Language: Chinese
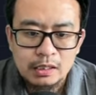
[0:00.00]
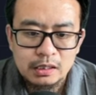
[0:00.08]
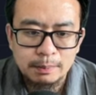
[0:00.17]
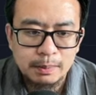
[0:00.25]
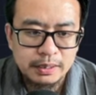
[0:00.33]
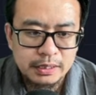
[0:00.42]

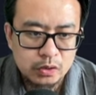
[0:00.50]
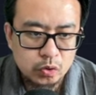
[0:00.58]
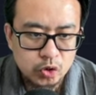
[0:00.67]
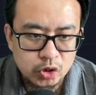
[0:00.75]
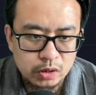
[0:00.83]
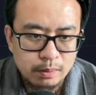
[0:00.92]
那么也就
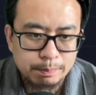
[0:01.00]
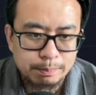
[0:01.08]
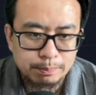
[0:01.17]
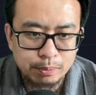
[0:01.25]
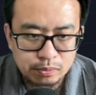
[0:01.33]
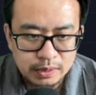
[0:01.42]
是
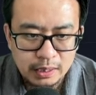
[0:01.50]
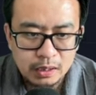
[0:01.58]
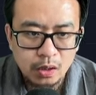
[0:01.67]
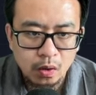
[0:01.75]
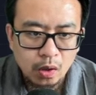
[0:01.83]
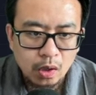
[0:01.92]
不能
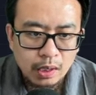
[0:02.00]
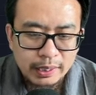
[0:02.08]
够